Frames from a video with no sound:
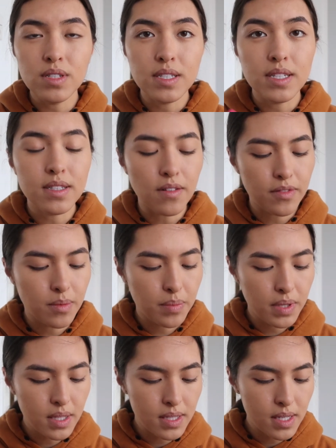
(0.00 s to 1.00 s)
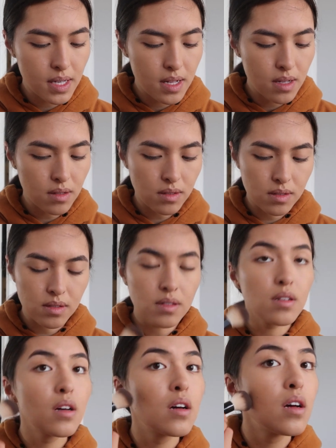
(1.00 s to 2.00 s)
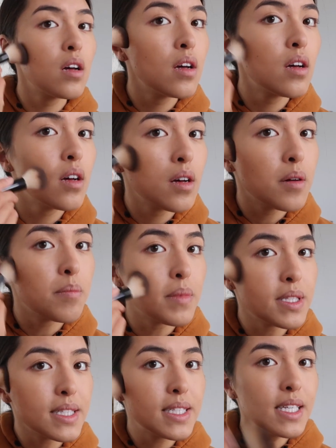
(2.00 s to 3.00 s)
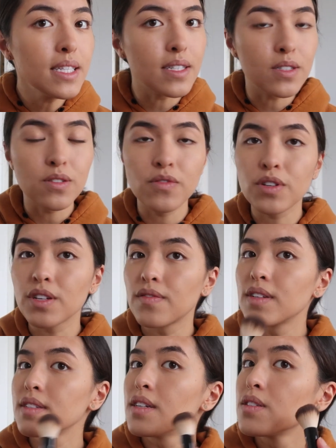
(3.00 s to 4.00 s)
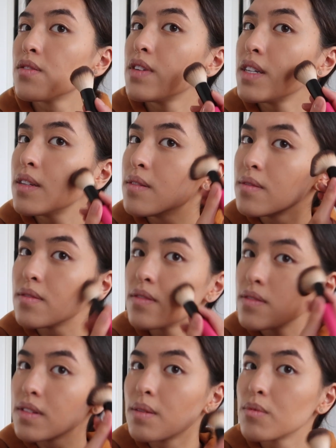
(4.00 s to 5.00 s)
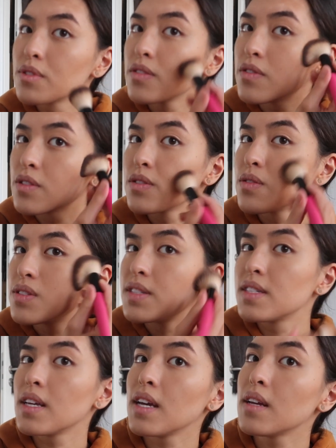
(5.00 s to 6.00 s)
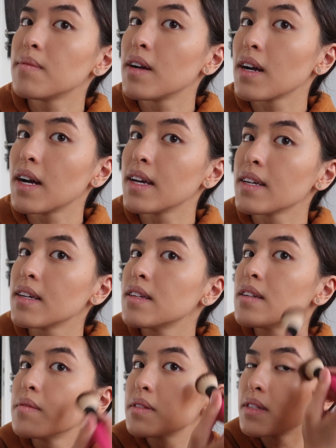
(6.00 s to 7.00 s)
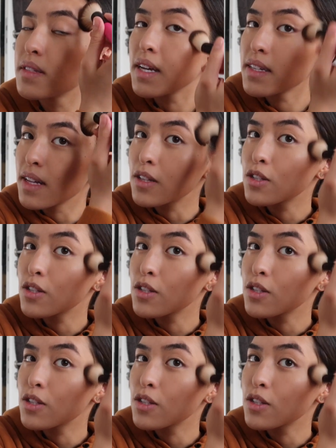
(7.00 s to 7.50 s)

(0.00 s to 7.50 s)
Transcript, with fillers: sich nichts auf dem Pinsel und man sieht nicht so wirklich was. Also wenn, dann muss ich wirklich so zehnmal reingehen, aber es ist echt